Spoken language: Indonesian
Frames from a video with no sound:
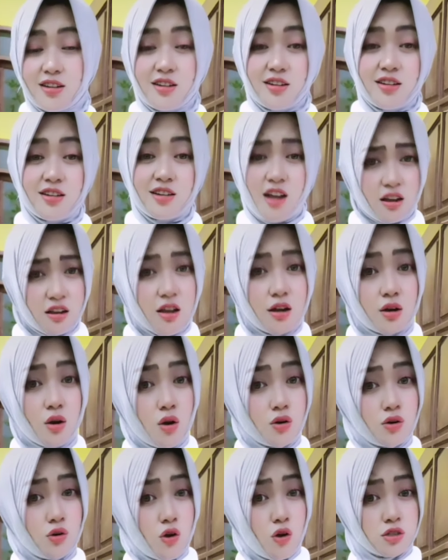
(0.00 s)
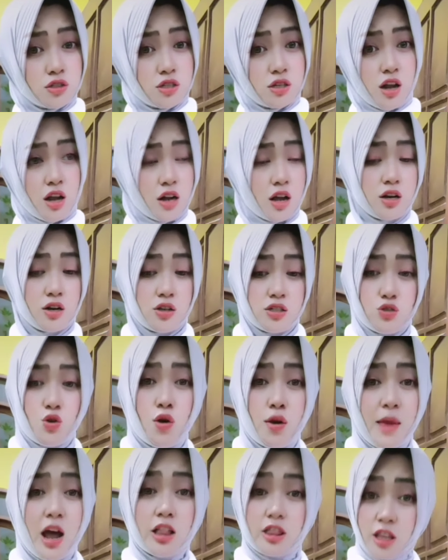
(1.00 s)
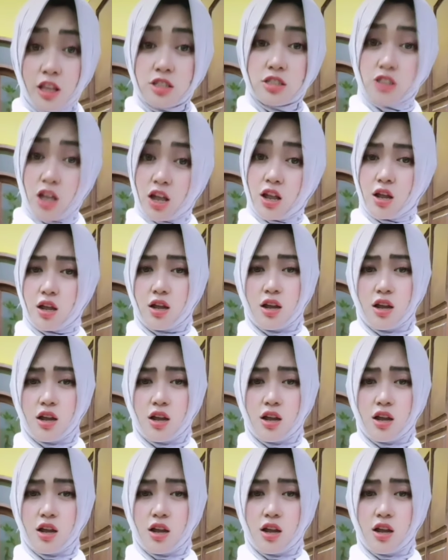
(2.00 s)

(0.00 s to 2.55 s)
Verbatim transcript: akeh rondo sing lanang wis do mati sik